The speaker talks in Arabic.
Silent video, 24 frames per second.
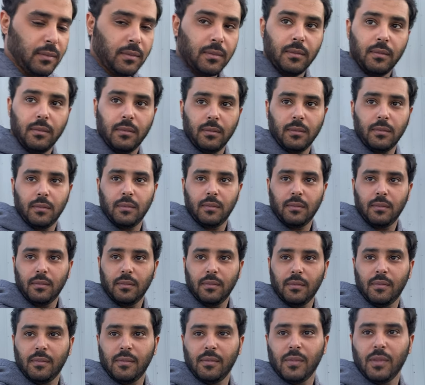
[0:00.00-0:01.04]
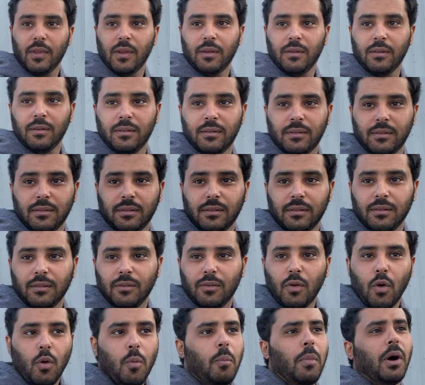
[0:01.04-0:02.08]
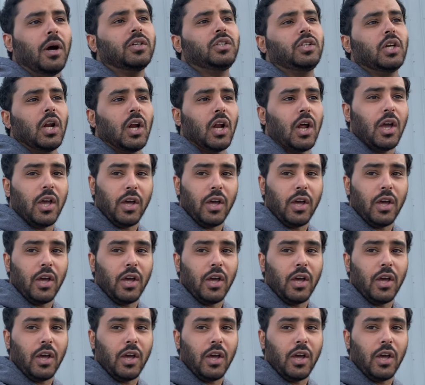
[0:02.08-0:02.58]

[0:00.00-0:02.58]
بحله انتوا السالفه على السيارات وانا بحل واجب؟ والله